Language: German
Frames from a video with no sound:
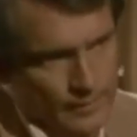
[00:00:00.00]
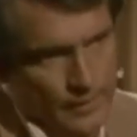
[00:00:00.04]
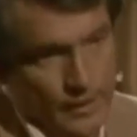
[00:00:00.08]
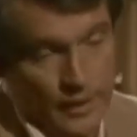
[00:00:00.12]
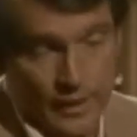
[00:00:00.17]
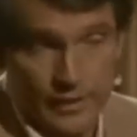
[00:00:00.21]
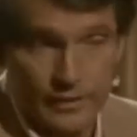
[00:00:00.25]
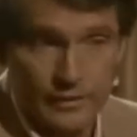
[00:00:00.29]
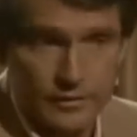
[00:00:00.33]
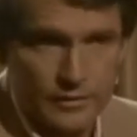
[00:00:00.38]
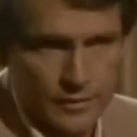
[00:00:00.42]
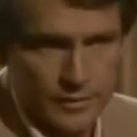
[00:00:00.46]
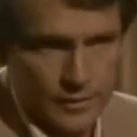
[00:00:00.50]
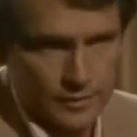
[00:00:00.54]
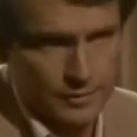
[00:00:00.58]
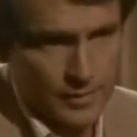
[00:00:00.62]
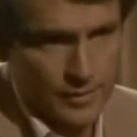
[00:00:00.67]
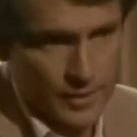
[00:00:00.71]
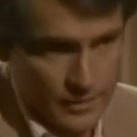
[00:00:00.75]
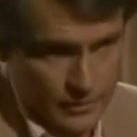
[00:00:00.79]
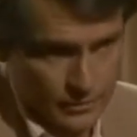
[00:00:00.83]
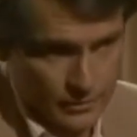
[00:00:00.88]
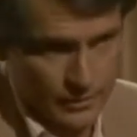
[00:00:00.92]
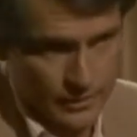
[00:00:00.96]
also ich weiß
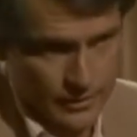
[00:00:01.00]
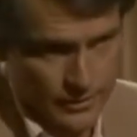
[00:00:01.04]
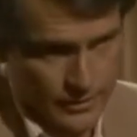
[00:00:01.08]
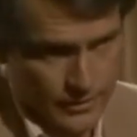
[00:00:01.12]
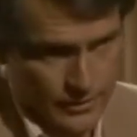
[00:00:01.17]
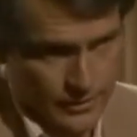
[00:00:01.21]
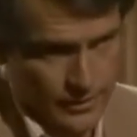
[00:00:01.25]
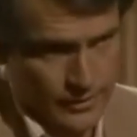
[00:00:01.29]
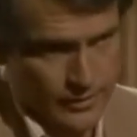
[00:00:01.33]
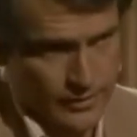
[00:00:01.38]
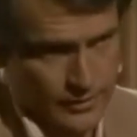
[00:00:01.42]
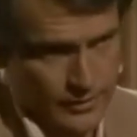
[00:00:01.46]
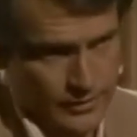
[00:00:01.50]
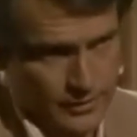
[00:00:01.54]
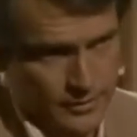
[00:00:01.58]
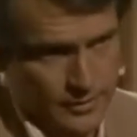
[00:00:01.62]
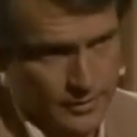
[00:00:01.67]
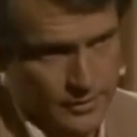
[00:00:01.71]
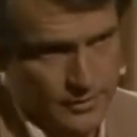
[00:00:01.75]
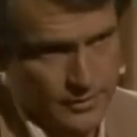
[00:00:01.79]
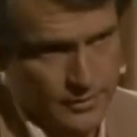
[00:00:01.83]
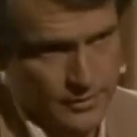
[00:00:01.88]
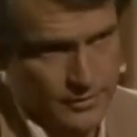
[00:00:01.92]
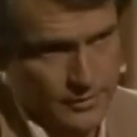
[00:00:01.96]
nicht, wie ich es sagen
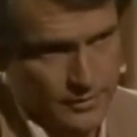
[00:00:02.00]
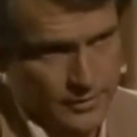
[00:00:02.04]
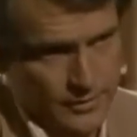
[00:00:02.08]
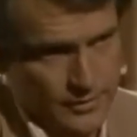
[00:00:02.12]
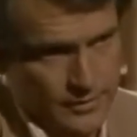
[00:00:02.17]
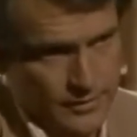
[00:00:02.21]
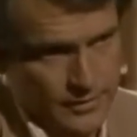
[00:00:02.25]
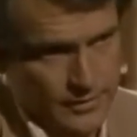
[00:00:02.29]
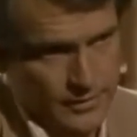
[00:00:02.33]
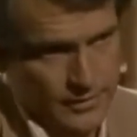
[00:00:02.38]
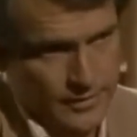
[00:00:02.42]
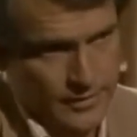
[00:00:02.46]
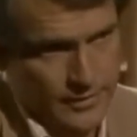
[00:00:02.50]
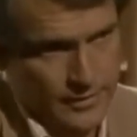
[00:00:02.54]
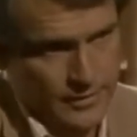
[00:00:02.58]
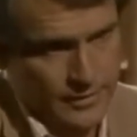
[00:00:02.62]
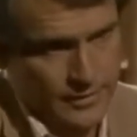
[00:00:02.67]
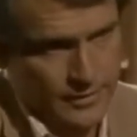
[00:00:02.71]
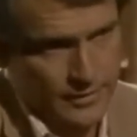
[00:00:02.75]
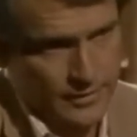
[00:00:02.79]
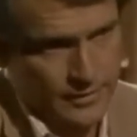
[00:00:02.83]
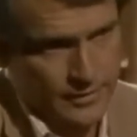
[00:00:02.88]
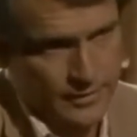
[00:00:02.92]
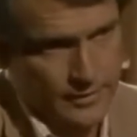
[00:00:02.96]
soll, aber
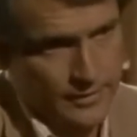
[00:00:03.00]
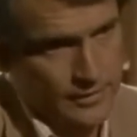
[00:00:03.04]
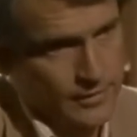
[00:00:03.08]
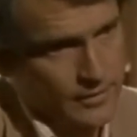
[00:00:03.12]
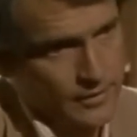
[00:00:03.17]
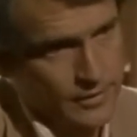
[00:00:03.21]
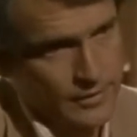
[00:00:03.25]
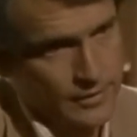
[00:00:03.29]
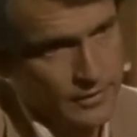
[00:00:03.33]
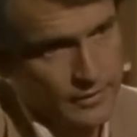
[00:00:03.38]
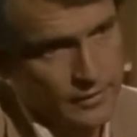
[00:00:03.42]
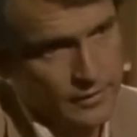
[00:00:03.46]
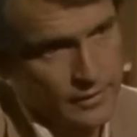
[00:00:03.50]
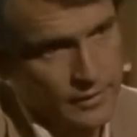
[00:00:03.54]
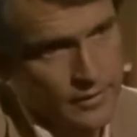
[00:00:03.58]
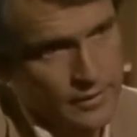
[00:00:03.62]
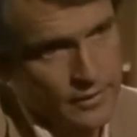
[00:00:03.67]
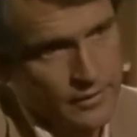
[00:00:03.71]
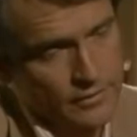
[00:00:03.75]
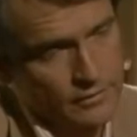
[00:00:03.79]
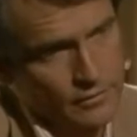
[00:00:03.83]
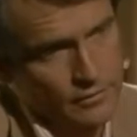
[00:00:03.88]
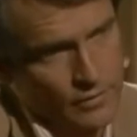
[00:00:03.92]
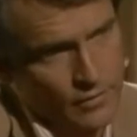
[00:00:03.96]
es ist eine
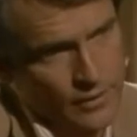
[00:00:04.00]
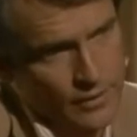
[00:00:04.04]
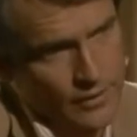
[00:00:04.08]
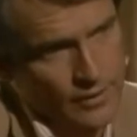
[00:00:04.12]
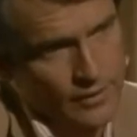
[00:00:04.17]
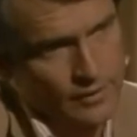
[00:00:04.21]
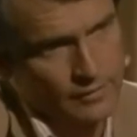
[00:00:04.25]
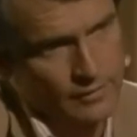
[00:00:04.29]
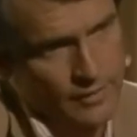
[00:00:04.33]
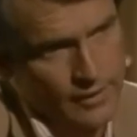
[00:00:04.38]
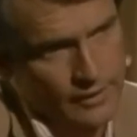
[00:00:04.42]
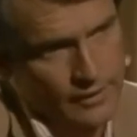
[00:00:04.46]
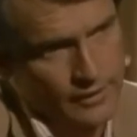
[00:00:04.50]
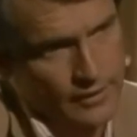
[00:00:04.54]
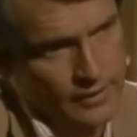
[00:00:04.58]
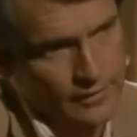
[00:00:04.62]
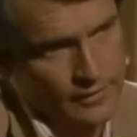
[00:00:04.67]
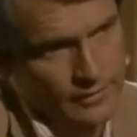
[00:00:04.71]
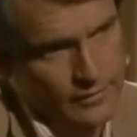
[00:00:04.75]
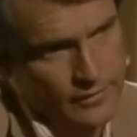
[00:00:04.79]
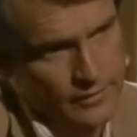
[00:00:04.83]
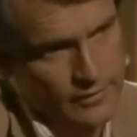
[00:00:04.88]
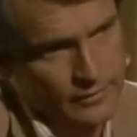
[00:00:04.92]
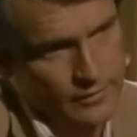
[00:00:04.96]
große Lehre in meinem
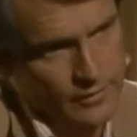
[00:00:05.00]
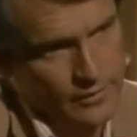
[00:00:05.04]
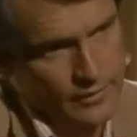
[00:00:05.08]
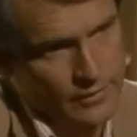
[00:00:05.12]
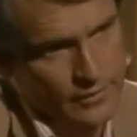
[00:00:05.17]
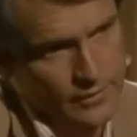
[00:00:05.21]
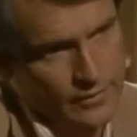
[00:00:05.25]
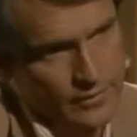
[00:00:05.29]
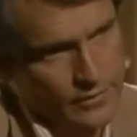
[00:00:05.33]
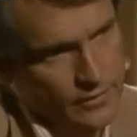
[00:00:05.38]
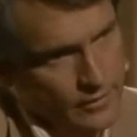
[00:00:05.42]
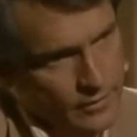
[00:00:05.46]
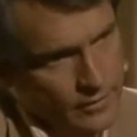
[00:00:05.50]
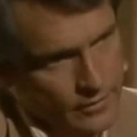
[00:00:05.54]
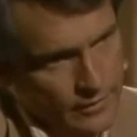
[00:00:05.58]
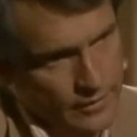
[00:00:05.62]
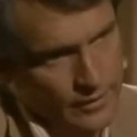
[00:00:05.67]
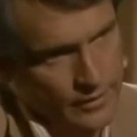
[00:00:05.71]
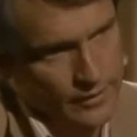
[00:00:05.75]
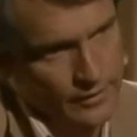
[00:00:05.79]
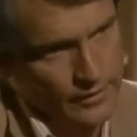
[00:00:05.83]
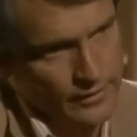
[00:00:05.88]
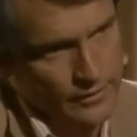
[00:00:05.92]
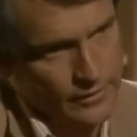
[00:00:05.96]
Leben, jedenfalls was
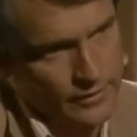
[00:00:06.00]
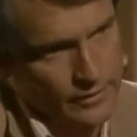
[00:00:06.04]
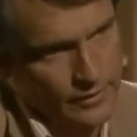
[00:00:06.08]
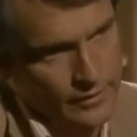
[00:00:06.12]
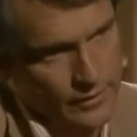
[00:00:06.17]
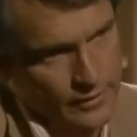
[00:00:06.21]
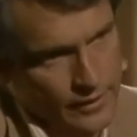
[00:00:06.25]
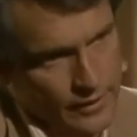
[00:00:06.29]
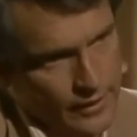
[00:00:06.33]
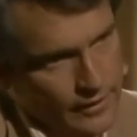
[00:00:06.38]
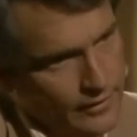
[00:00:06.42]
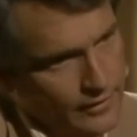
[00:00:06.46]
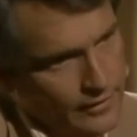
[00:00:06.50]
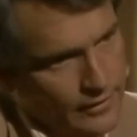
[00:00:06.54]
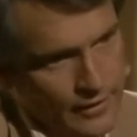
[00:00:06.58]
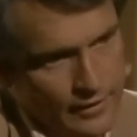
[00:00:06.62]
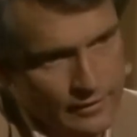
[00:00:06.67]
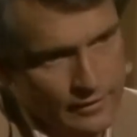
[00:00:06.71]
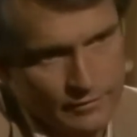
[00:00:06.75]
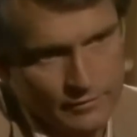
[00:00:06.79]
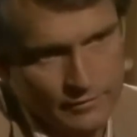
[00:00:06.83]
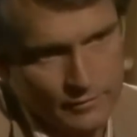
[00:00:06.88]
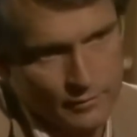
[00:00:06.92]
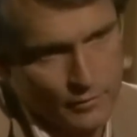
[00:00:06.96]
Kinder anbelangt. Es
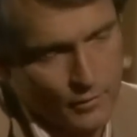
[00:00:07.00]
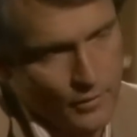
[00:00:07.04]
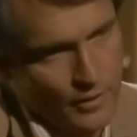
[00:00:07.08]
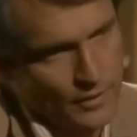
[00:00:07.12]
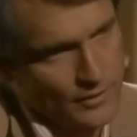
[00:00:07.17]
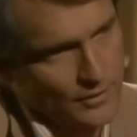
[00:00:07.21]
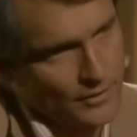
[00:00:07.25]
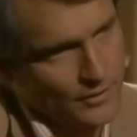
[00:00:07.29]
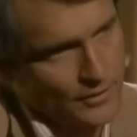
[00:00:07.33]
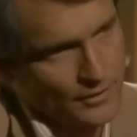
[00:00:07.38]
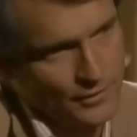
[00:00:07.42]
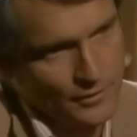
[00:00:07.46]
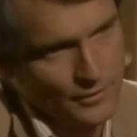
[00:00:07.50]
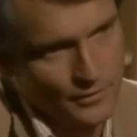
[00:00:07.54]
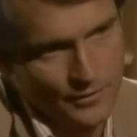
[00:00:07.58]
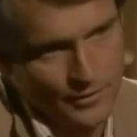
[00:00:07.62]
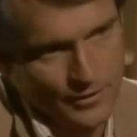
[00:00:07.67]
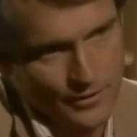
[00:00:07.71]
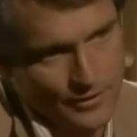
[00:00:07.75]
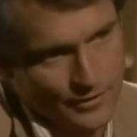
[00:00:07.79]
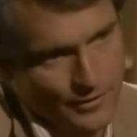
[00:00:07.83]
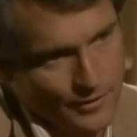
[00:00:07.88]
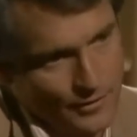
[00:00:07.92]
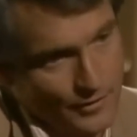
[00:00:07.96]
war so schön,
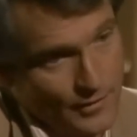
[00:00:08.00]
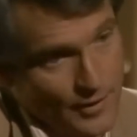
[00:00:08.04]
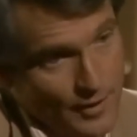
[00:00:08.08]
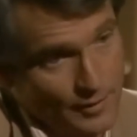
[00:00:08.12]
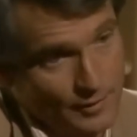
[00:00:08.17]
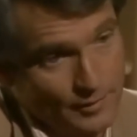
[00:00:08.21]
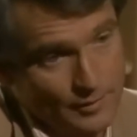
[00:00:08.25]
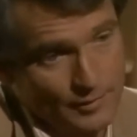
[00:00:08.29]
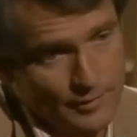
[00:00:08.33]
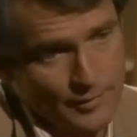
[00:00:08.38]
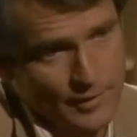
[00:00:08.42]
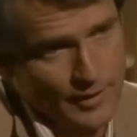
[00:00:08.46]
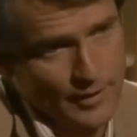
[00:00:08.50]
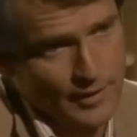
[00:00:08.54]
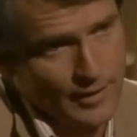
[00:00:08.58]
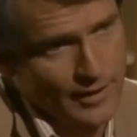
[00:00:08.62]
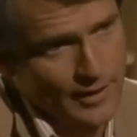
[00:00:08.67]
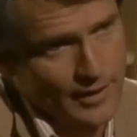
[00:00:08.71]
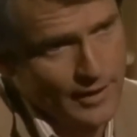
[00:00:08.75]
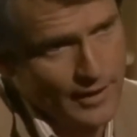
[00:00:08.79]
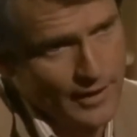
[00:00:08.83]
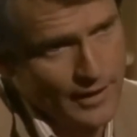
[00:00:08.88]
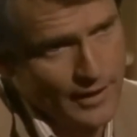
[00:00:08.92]
Laura aufwachsen zu